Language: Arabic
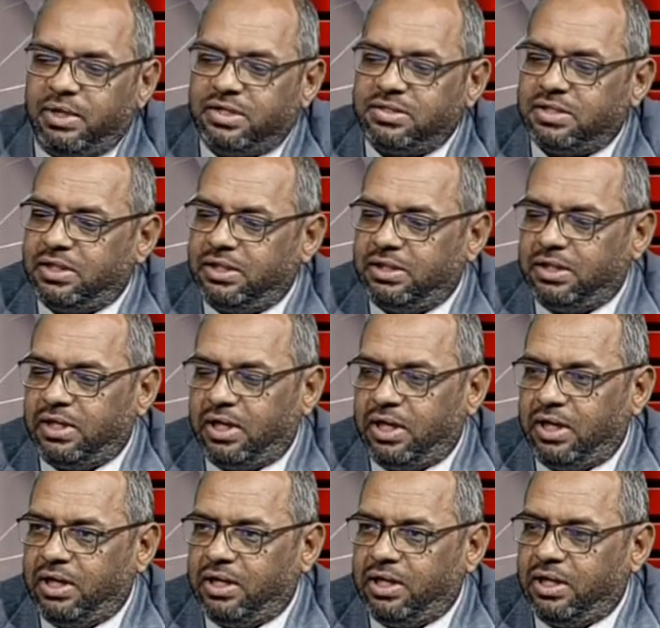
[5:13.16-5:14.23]

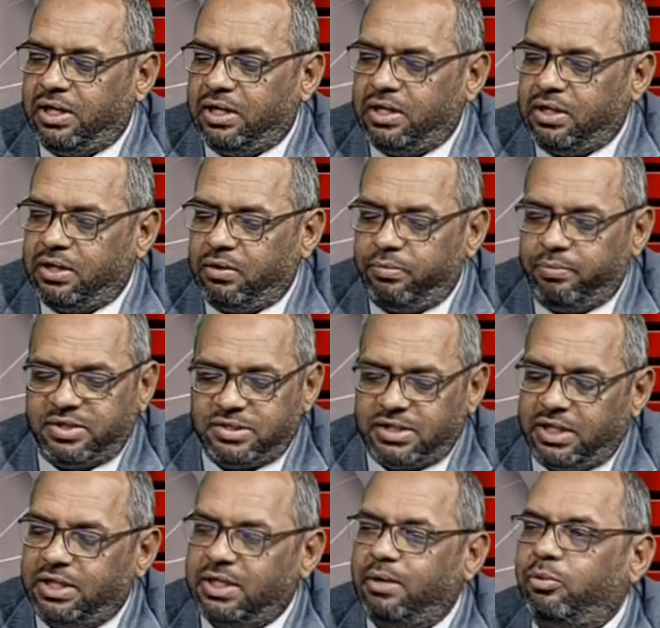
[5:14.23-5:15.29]
سيدنا أمة
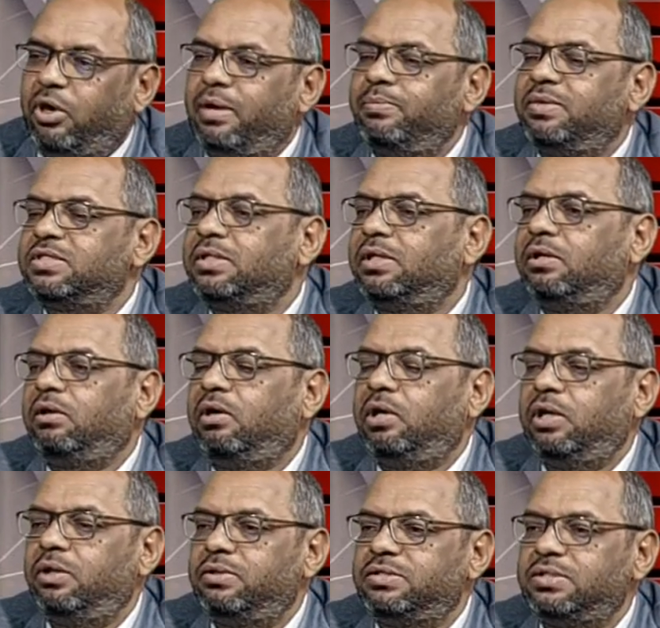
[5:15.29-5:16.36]
سيدنا محمد صلى الله
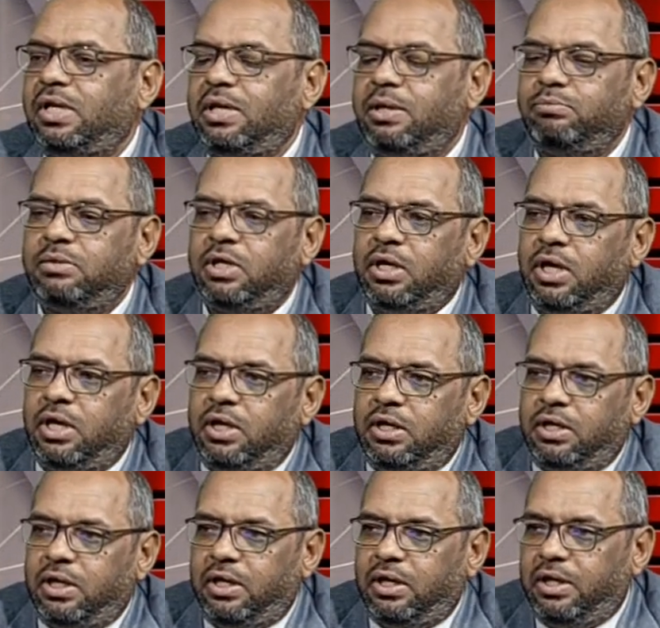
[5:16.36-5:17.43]
عليه وسلم
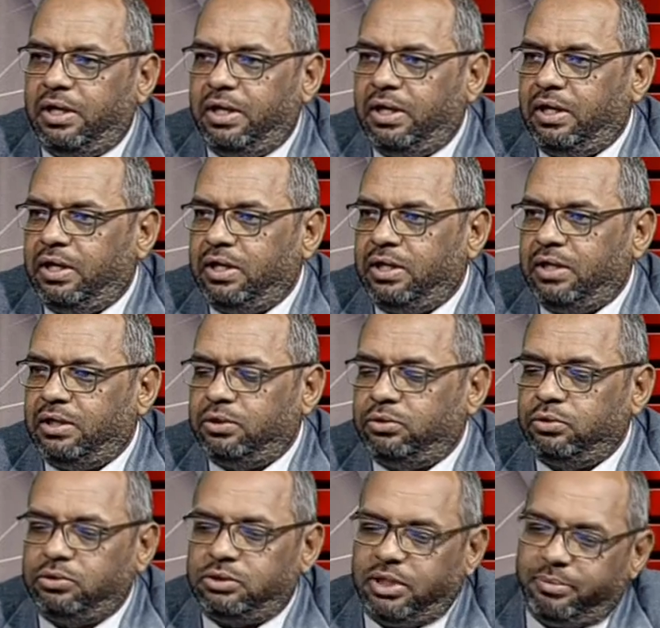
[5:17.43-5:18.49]
آه،
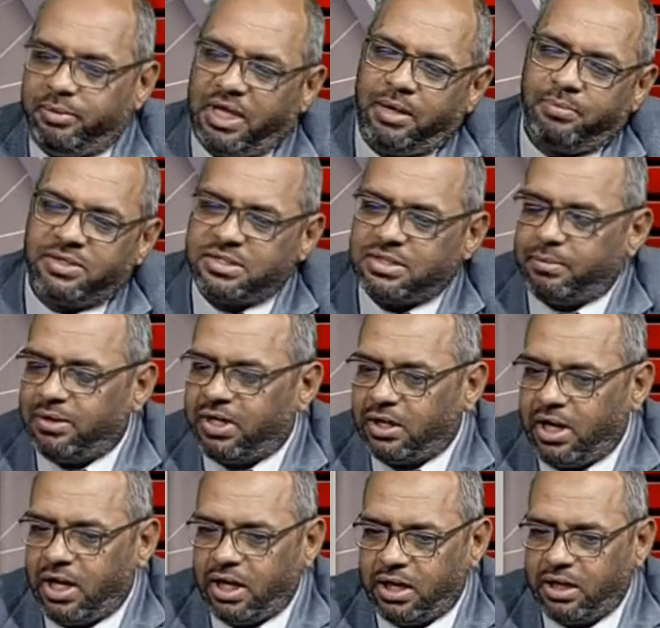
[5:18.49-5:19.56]
لتدرك بها من
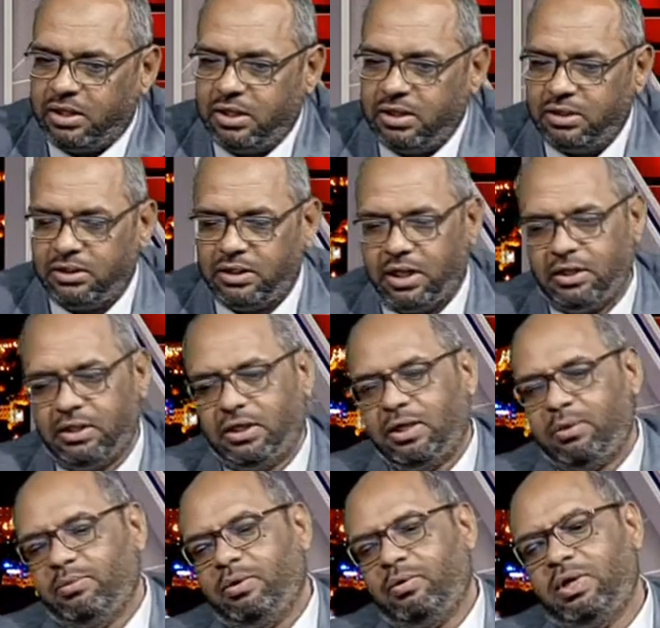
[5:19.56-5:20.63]
سبقها يعني
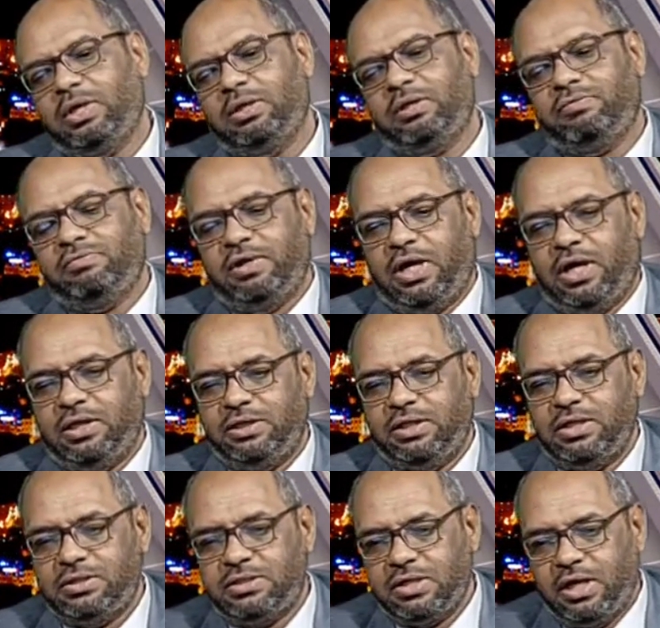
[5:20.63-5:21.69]
كما ورد في
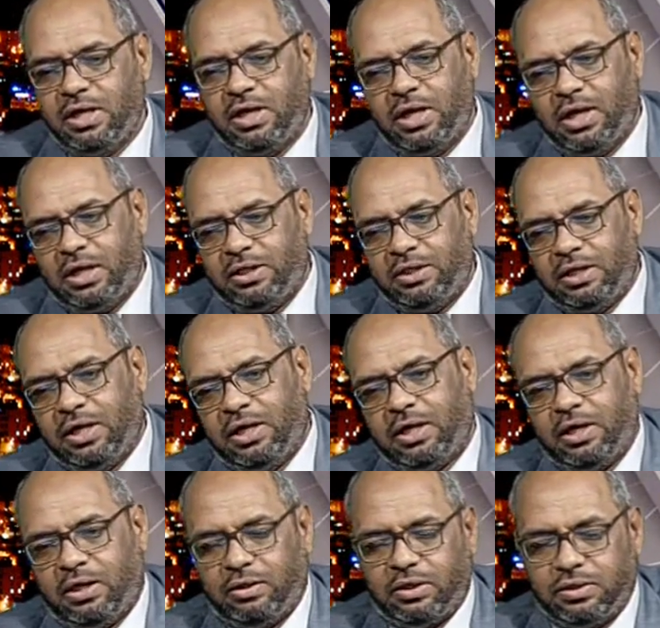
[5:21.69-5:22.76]
الحديث أن
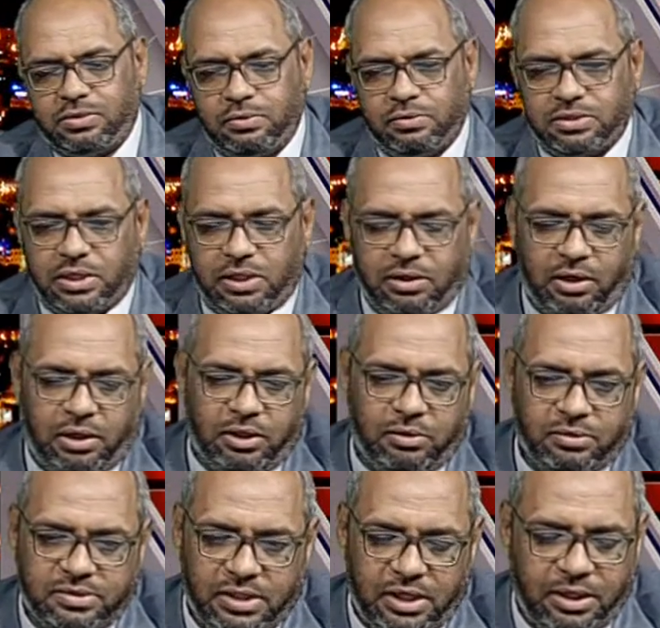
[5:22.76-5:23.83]
الرسول صلى الله عليه
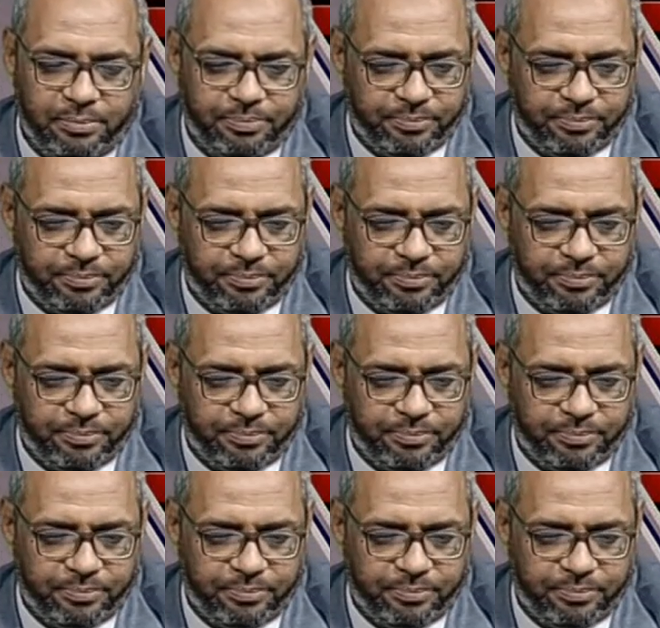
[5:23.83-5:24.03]
وسلم